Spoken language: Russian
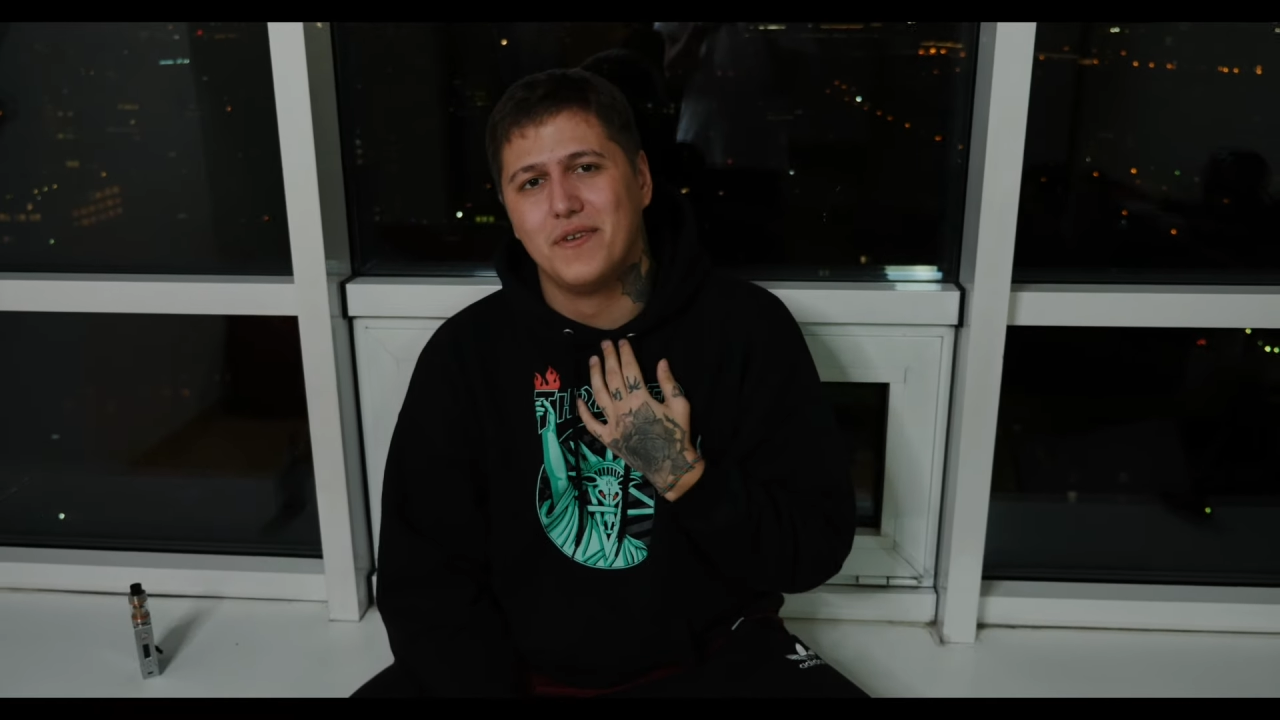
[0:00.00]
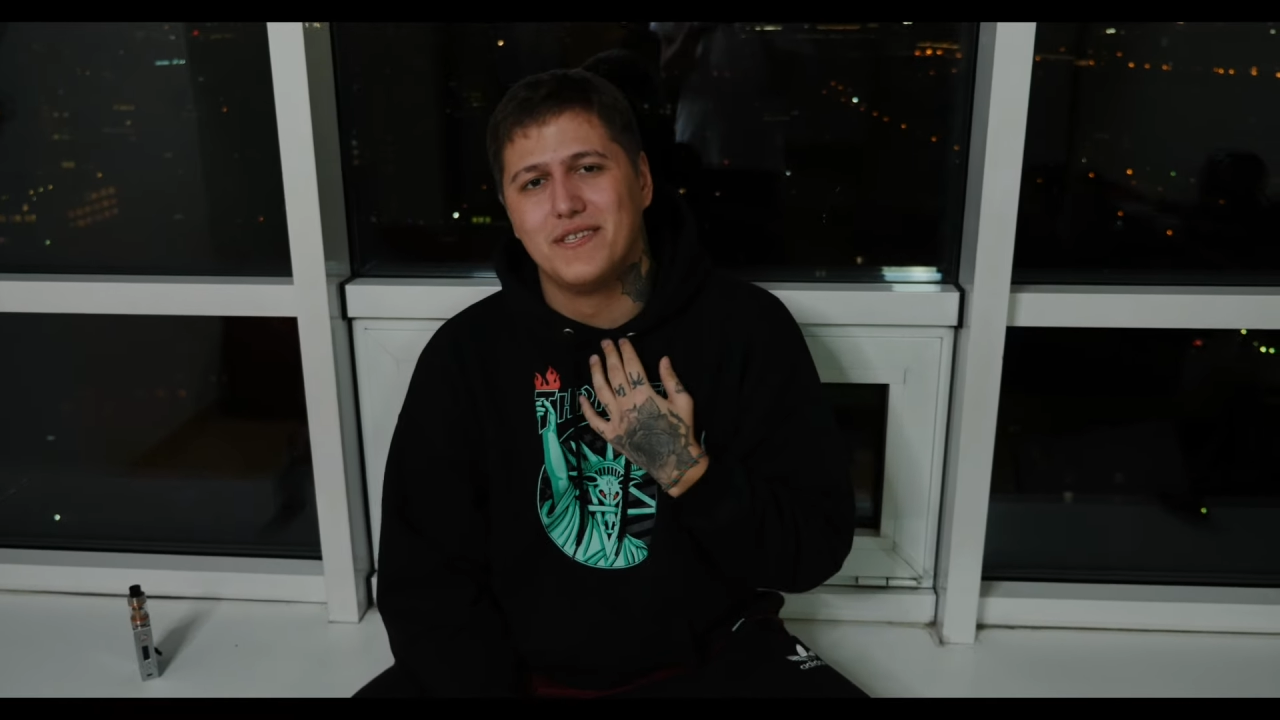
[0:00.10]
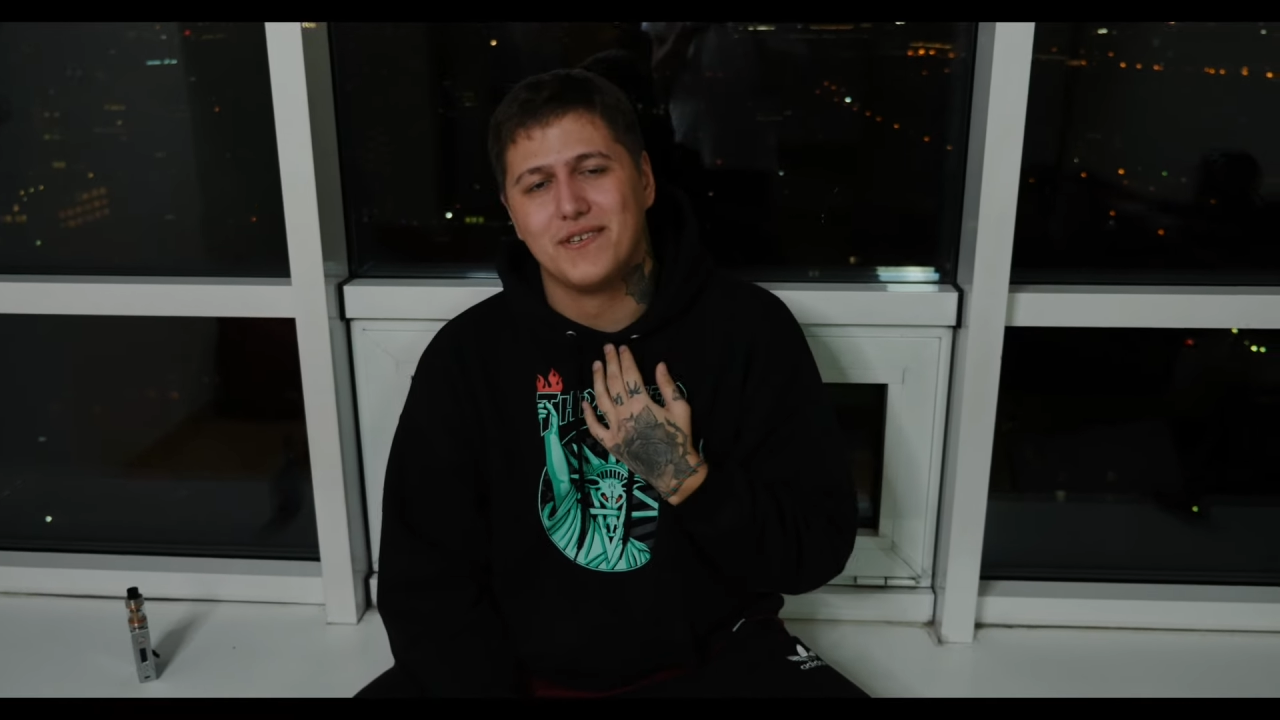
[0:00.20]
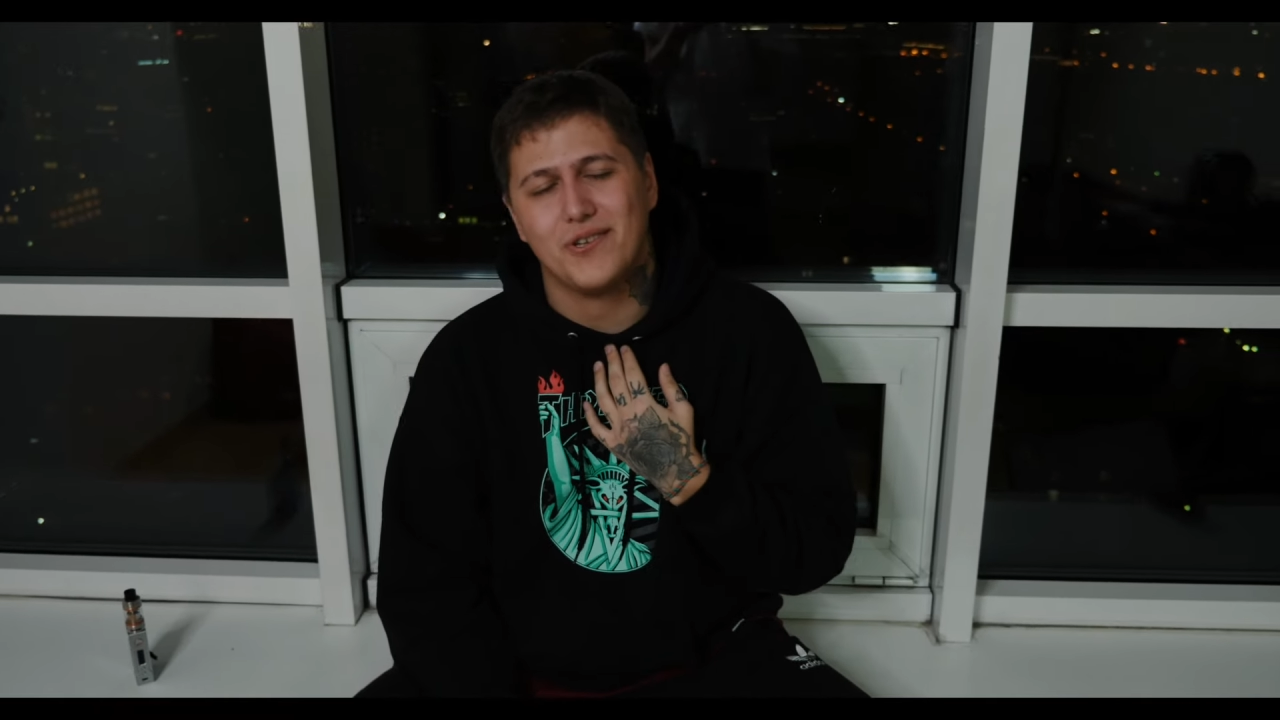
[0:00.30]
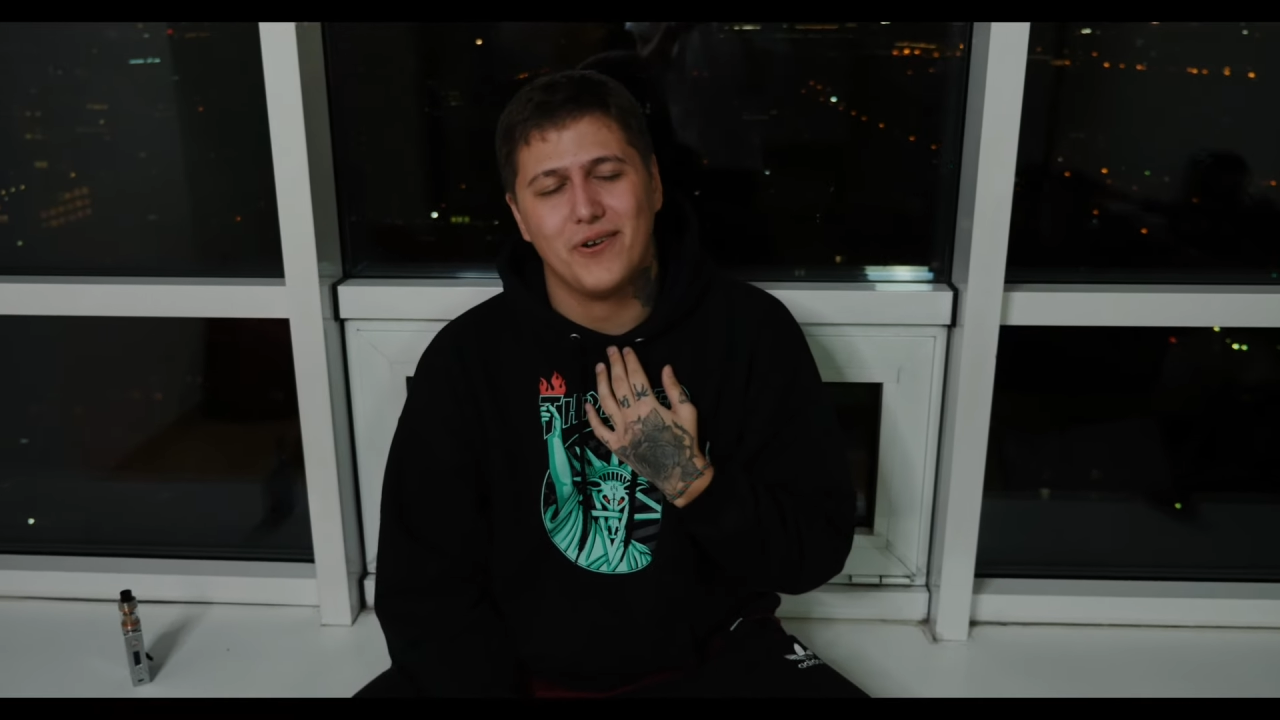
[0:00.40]
мне
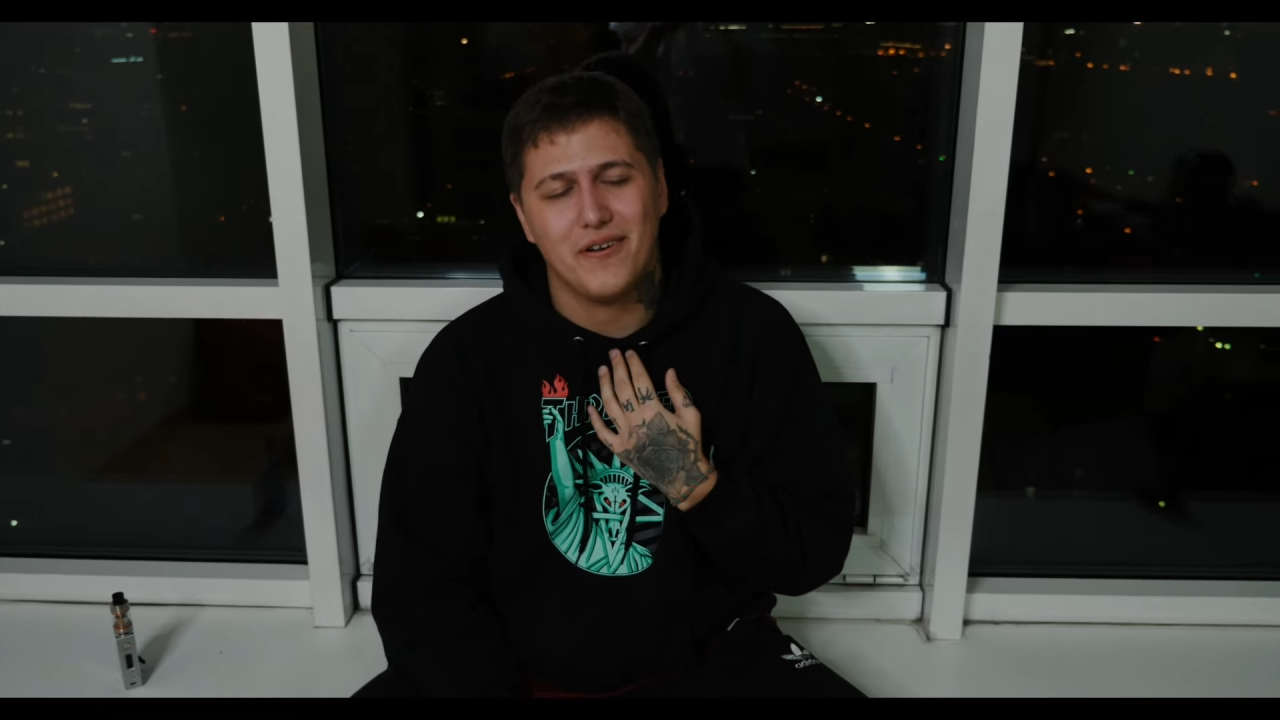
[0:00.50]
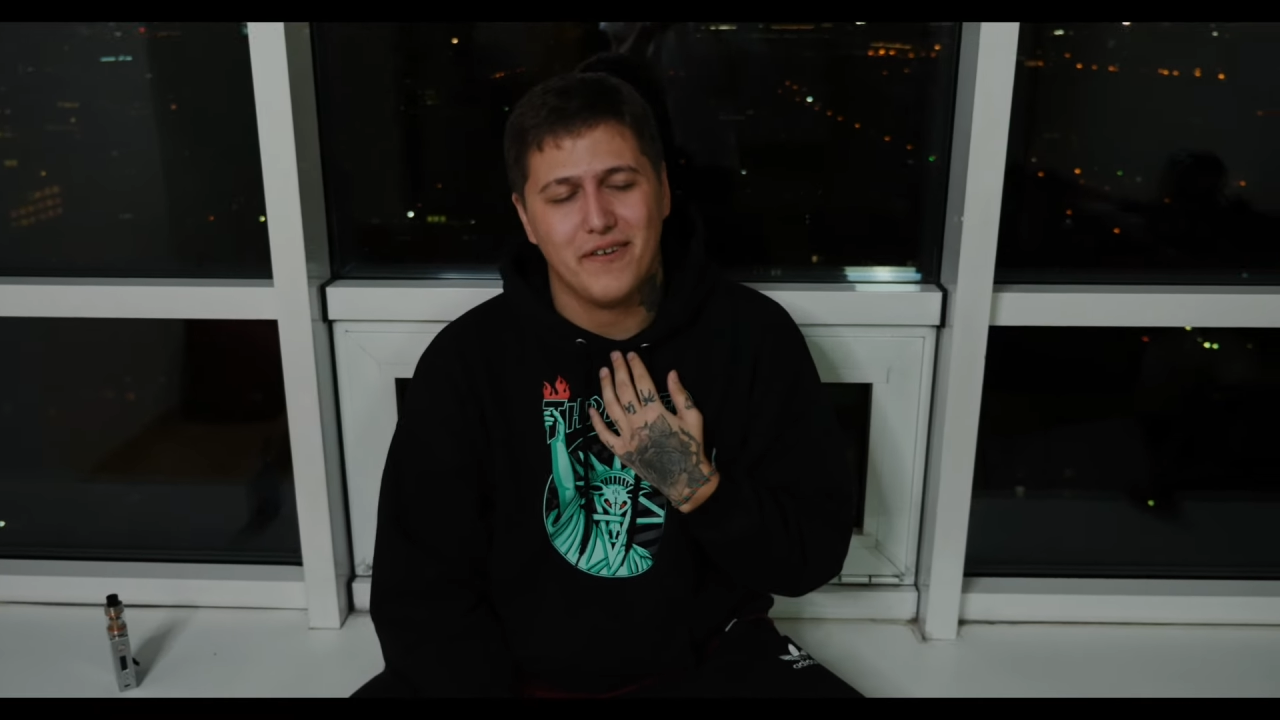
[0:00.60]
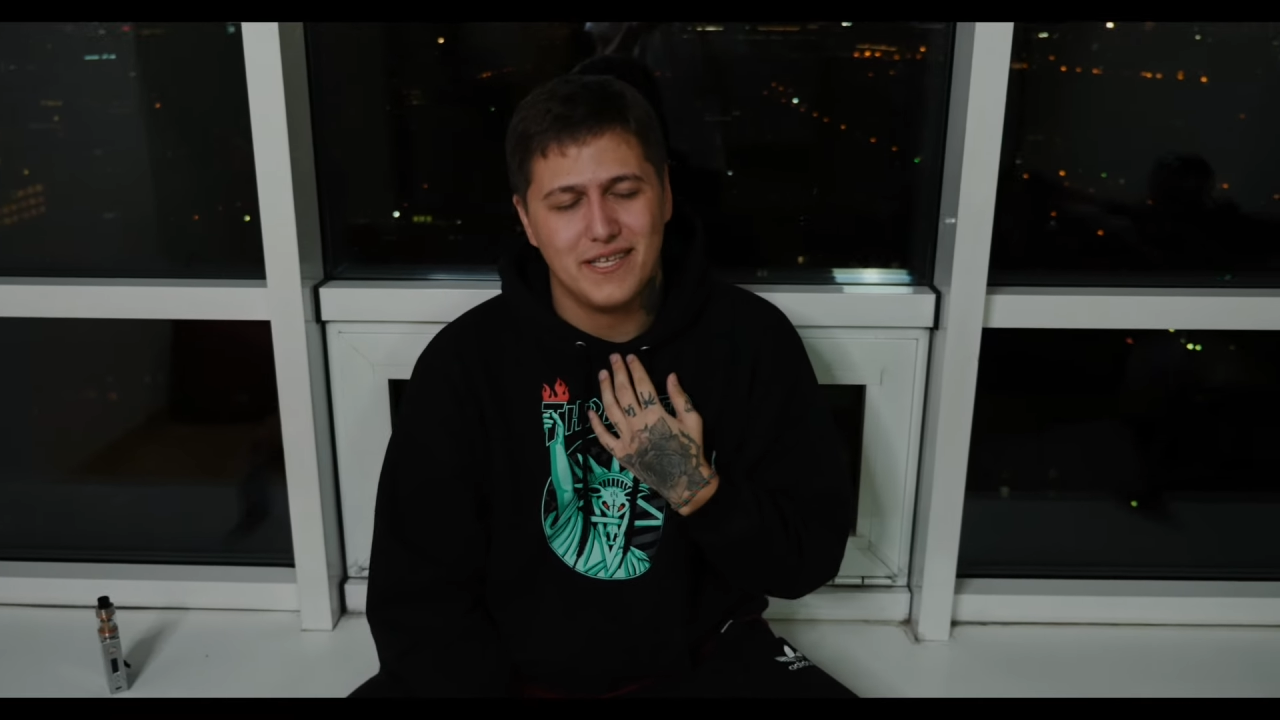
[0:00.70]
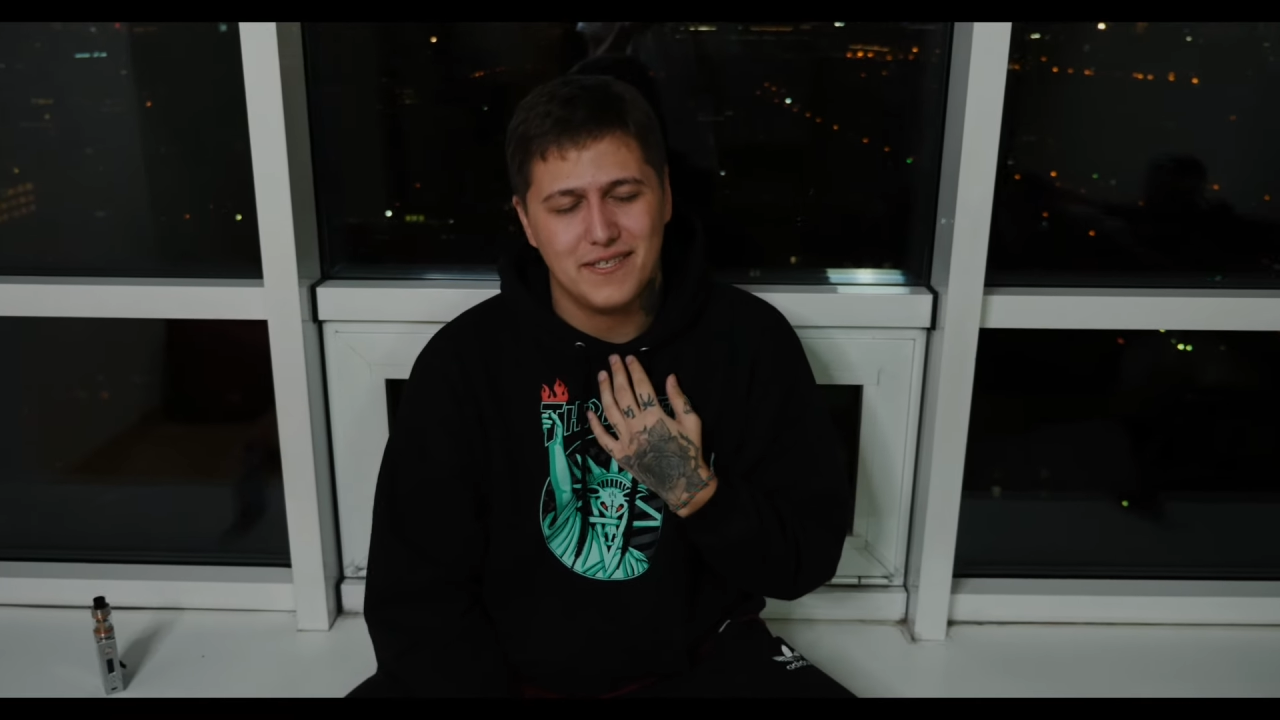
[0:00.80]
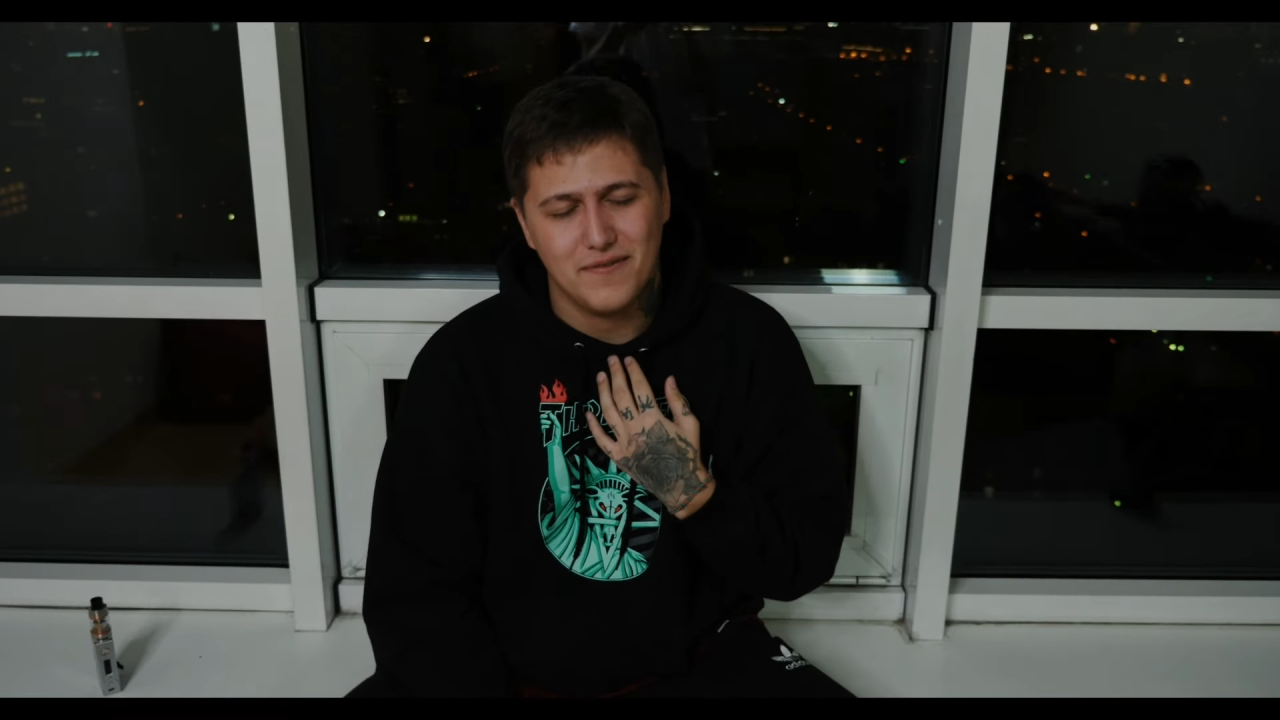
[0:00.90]
тяжело
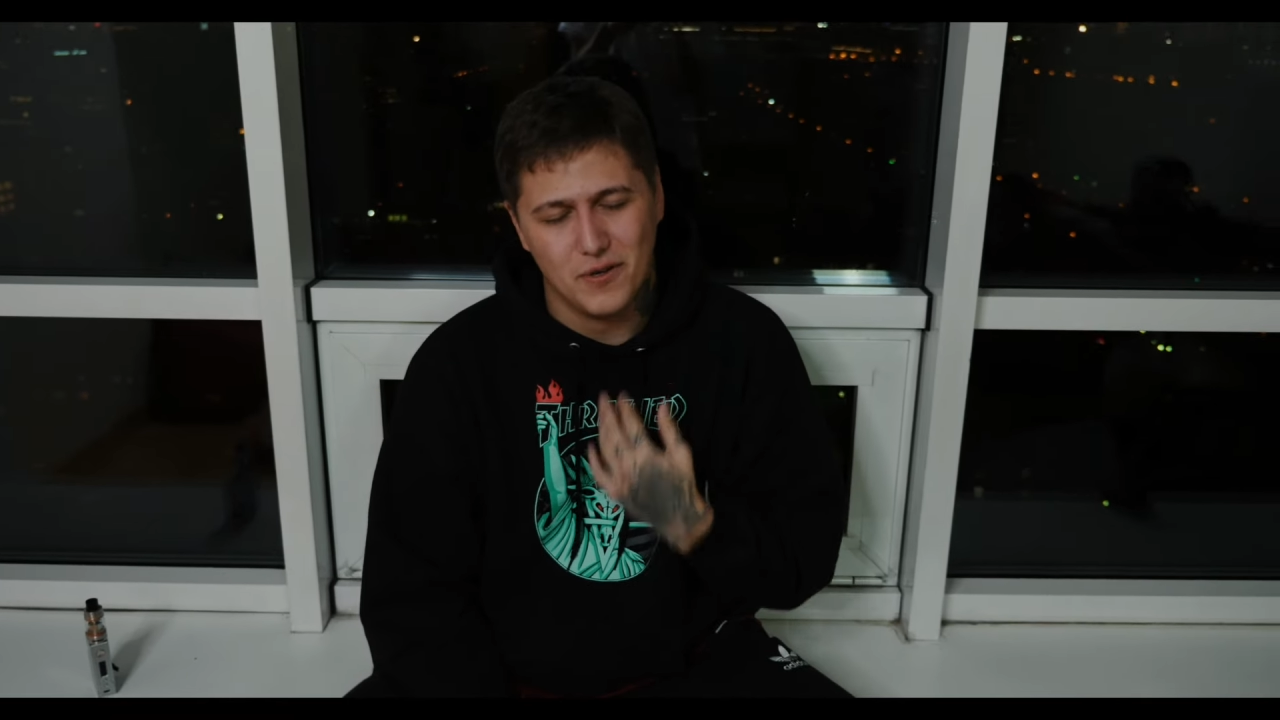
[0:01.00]
говорить.